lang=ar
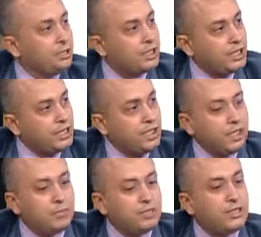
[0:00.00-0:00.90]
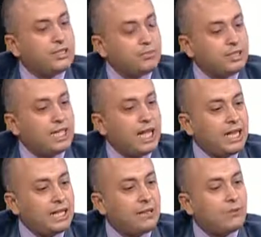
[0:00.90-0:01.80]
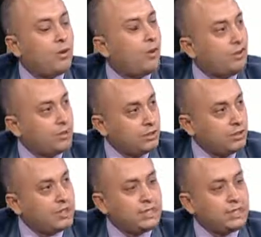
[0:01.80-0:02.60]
البشريه بتعتمد على مهاره